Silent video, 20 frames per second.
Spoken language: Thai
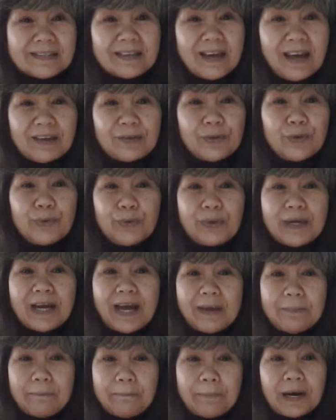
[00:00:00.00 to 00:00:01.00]
จะอยู่
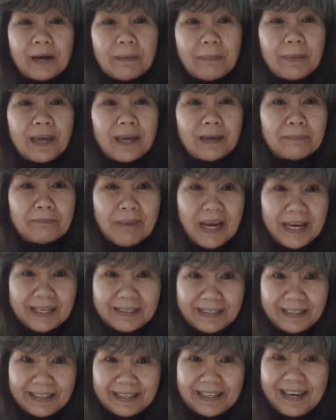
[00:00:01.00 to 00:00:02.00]
ในประเภทไม้
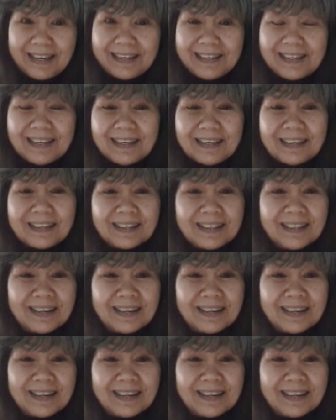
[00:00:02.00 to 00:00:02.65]
ตะเคียนหิน